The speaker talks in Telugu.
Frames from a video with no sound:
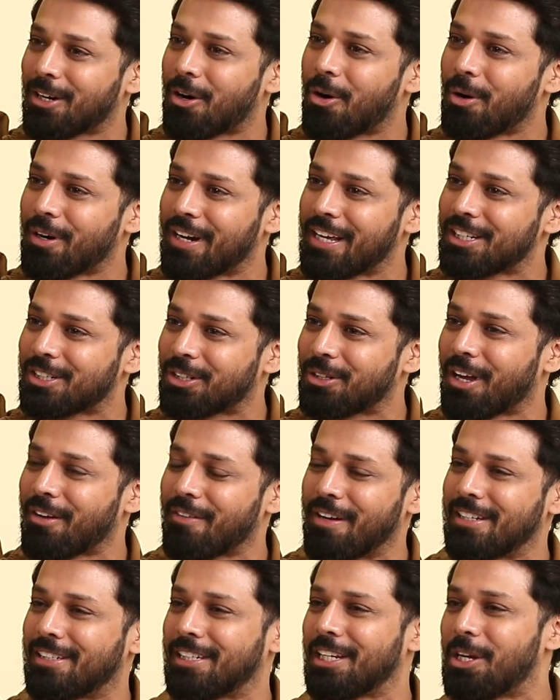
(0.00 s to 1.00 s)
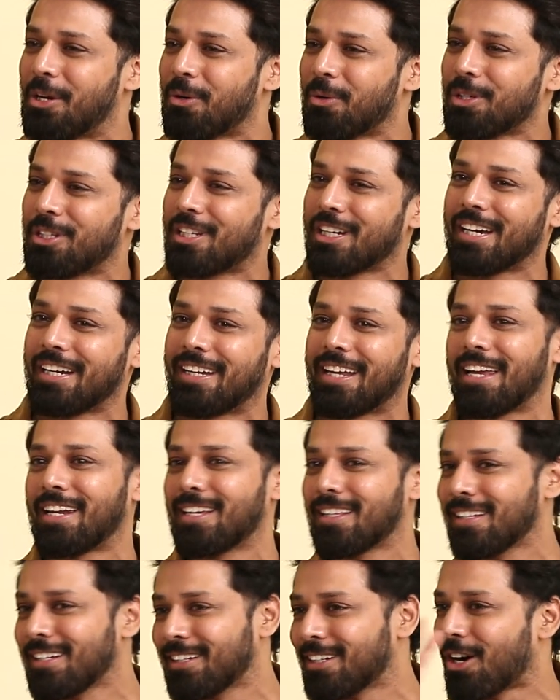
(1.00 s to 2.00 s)
హోర్డింగ్స్ కూడా వేసి హ్యూజ్ హిట్
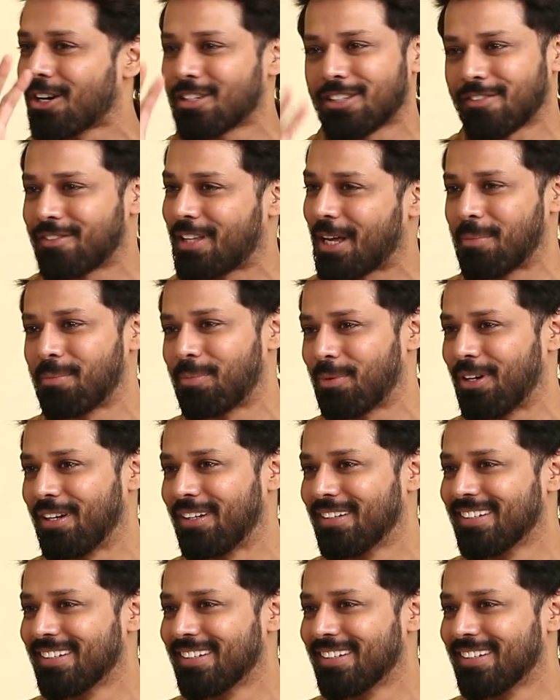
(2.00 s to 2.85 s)
అయినది గాడ్స్ ఆఫ్ ధర్మపురి సో